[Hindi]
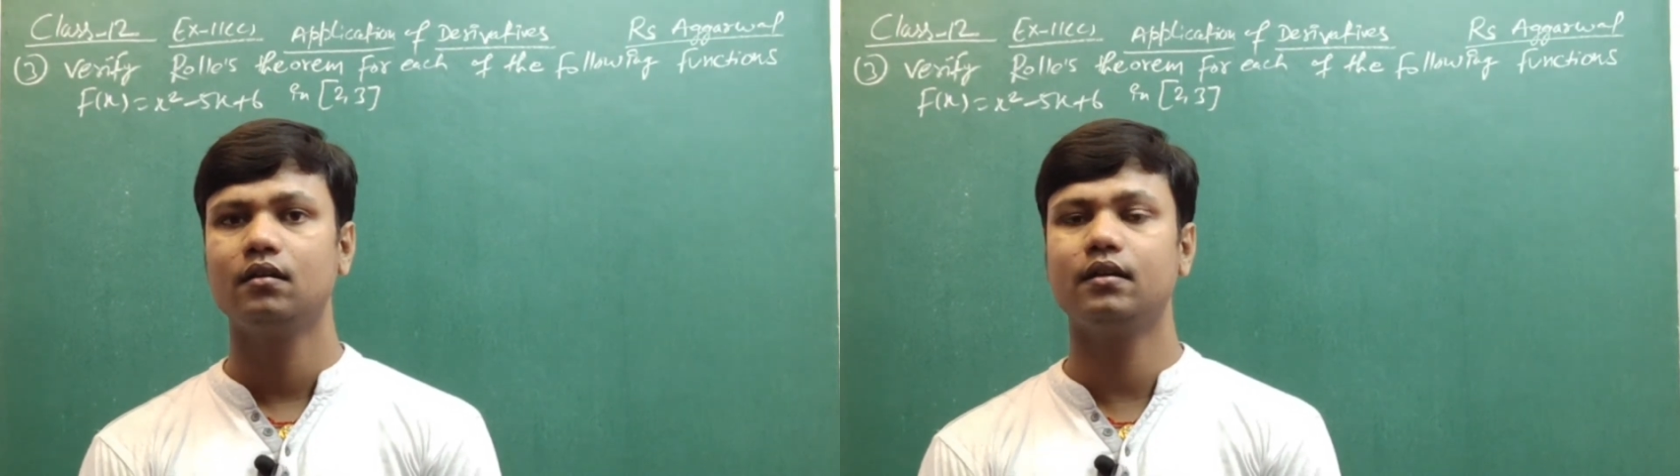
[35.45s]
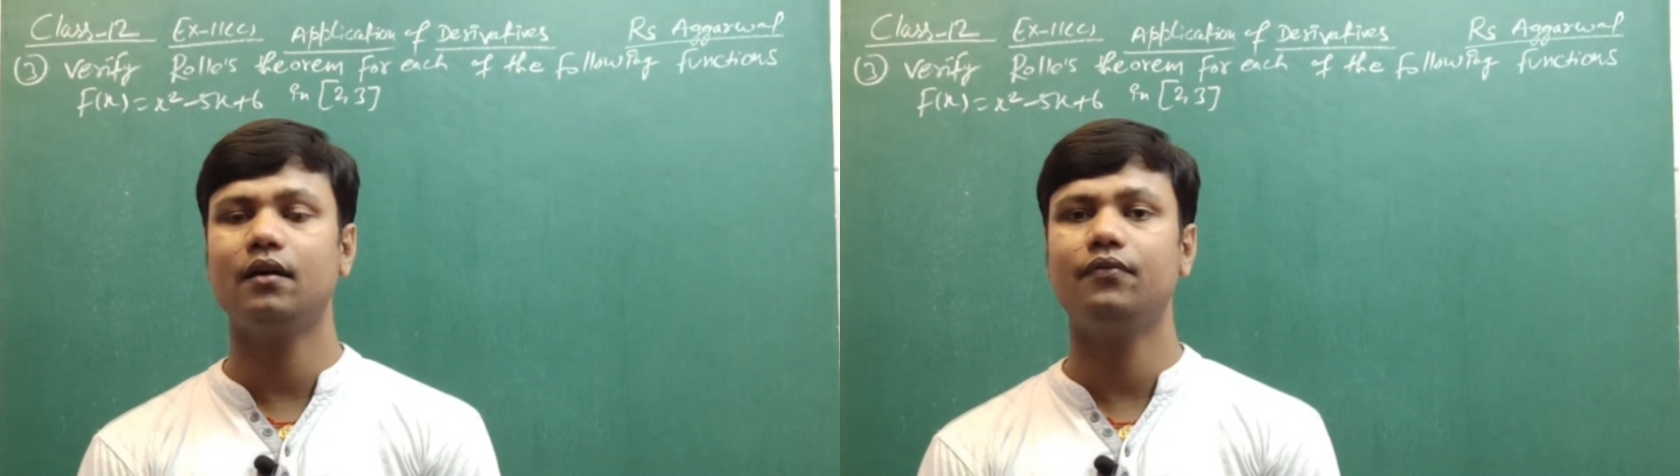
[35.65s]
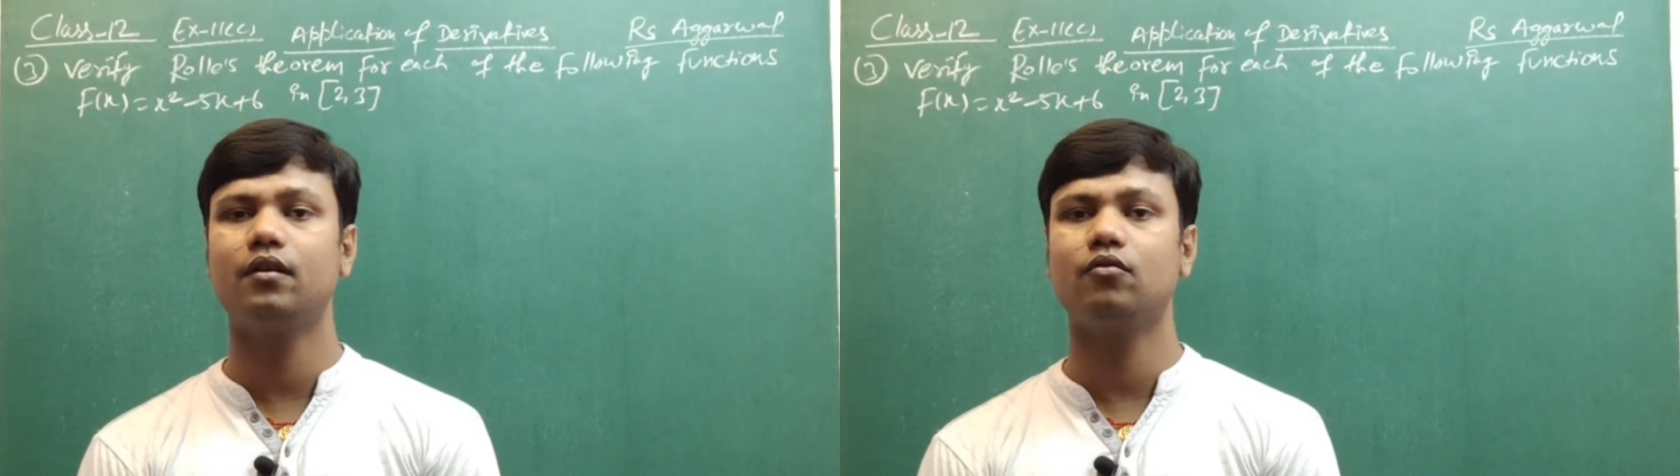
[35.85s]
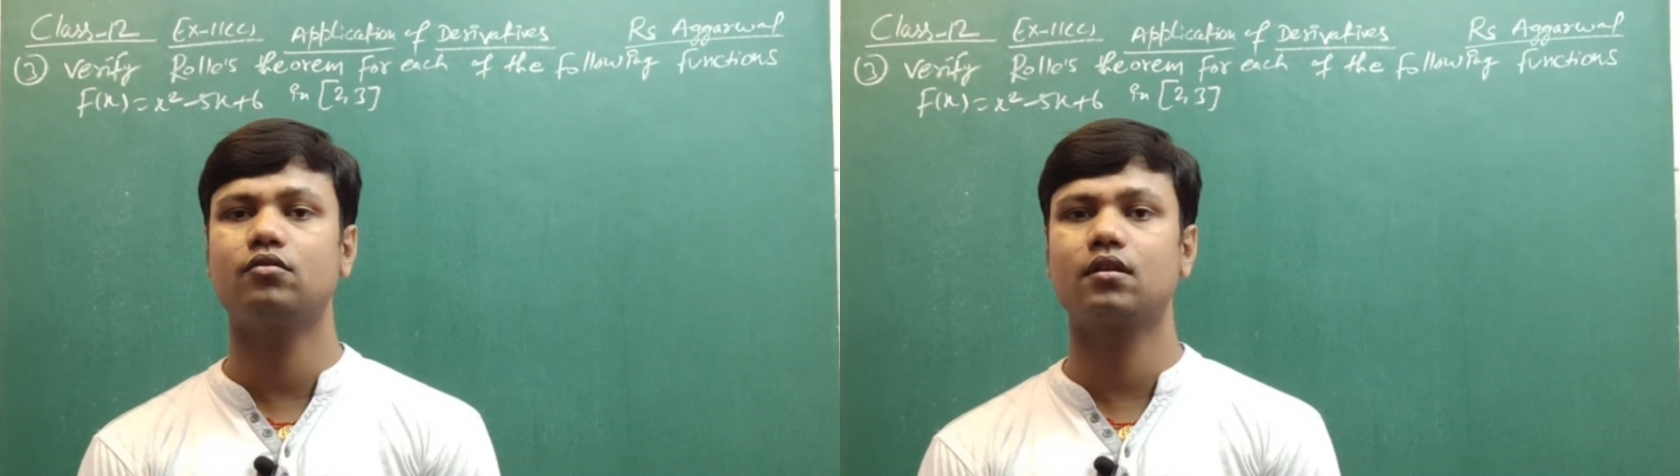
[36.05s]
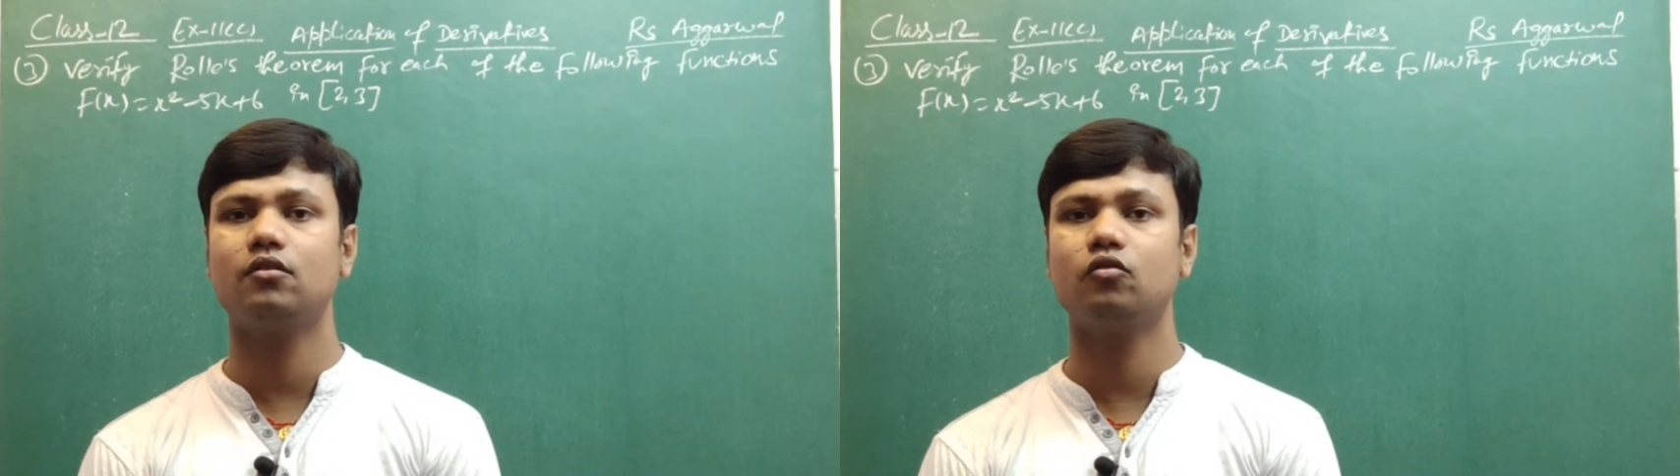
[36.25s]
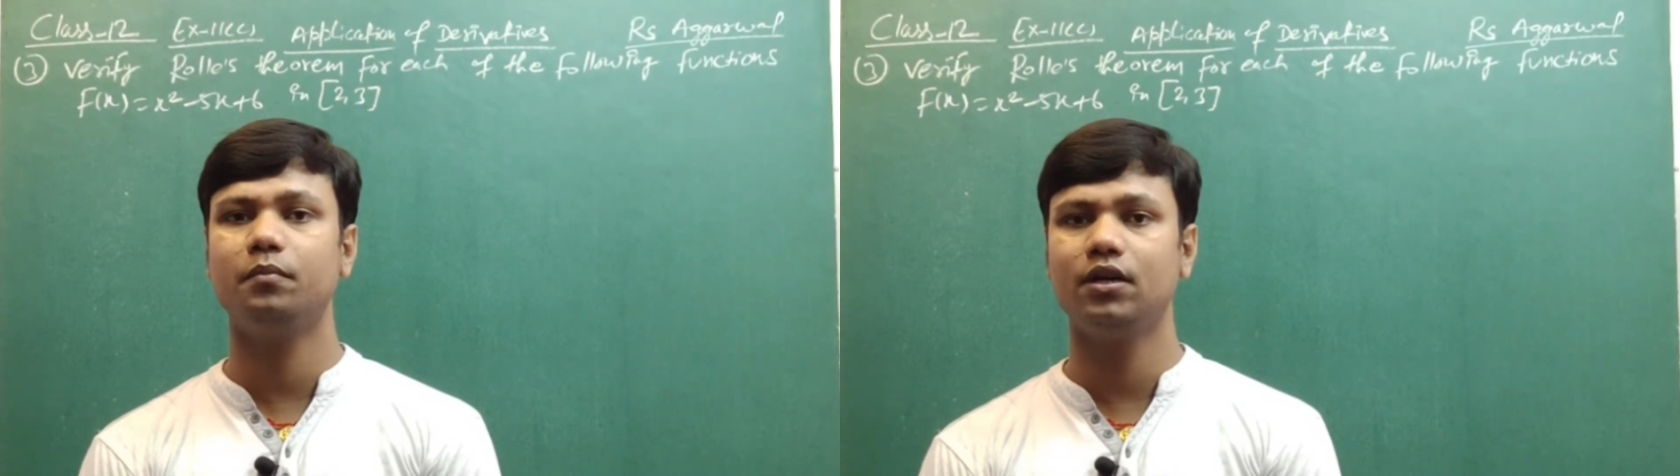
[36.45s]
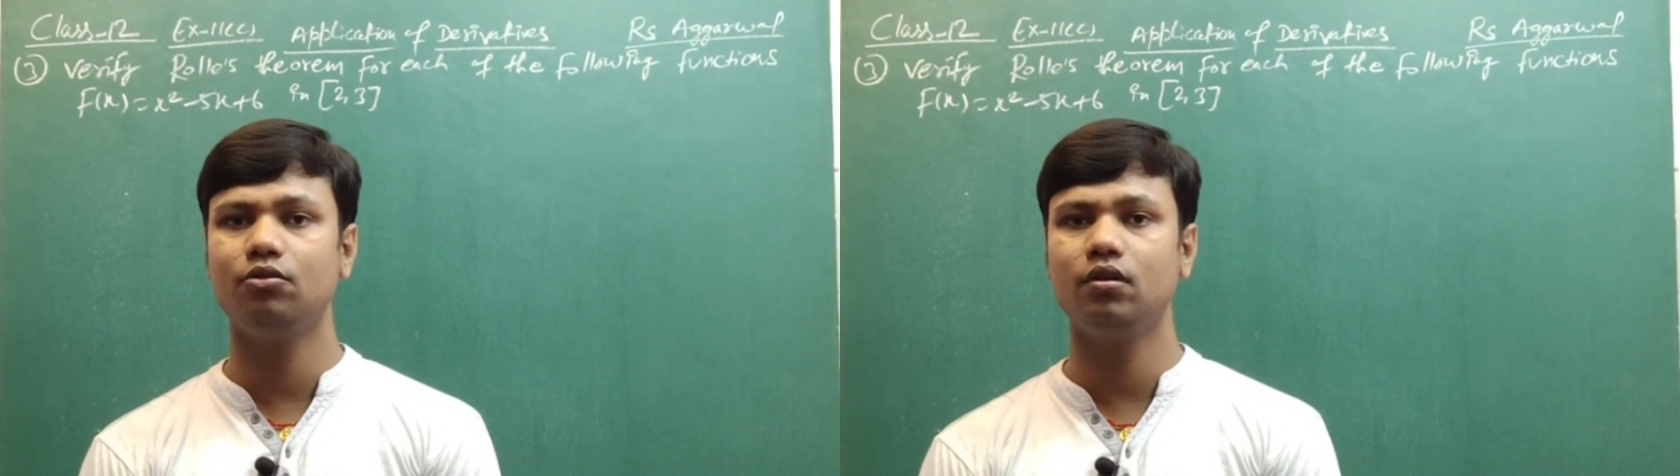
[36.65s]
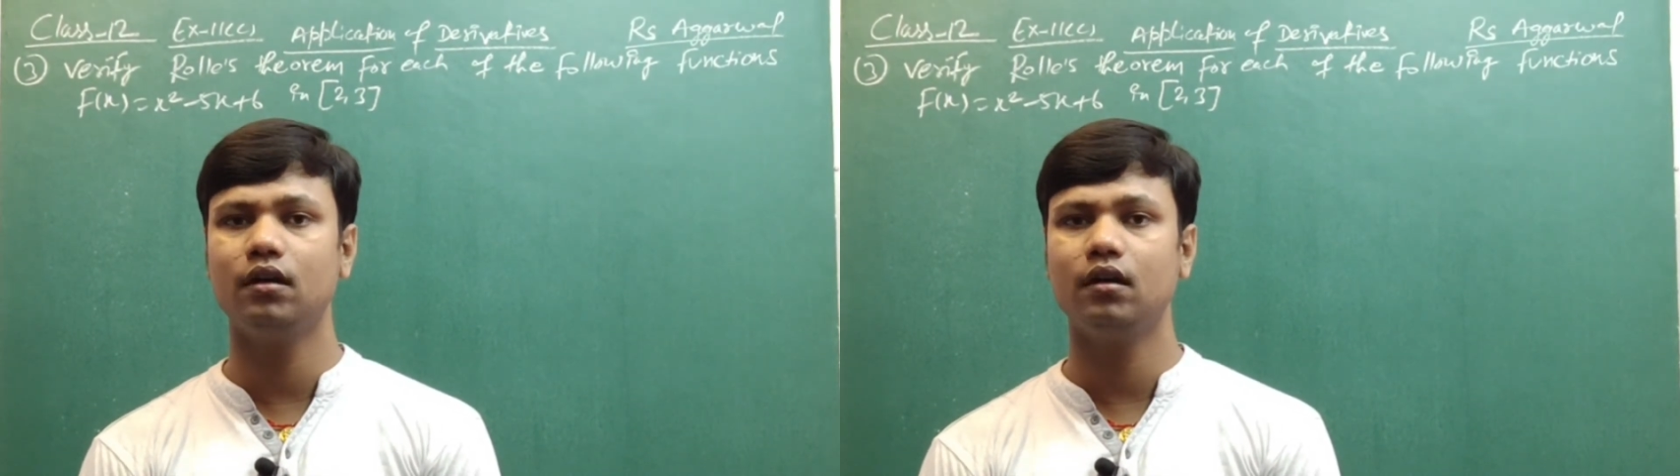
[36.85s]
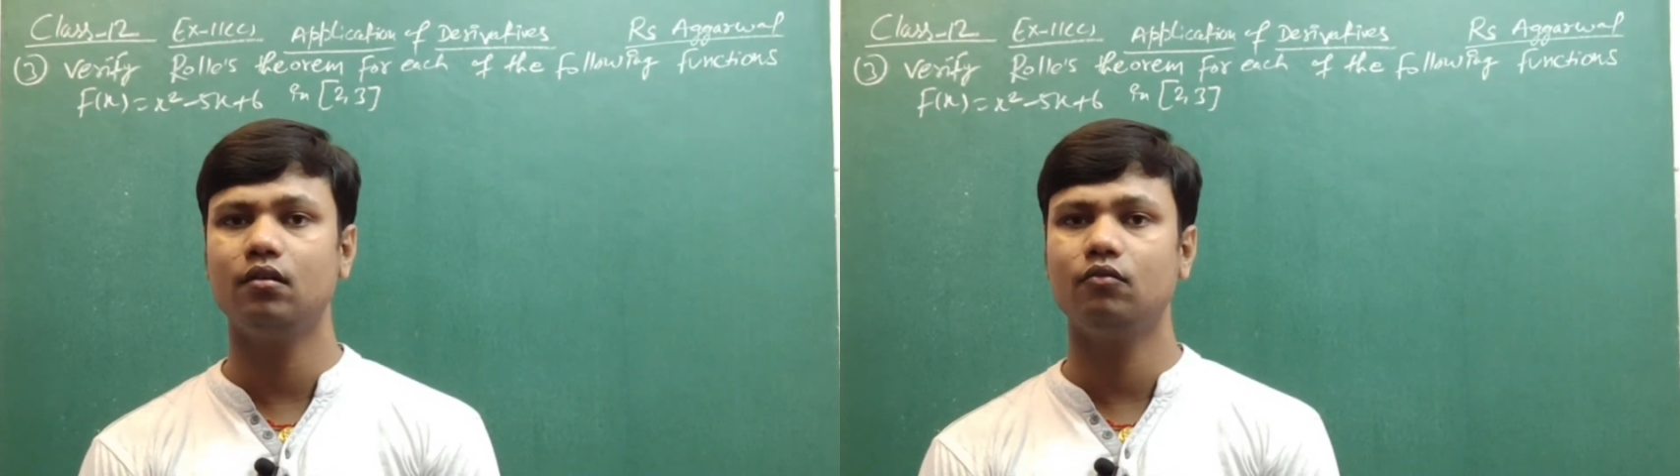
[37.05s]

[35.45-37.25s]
या फिर उसका जो वीडियो है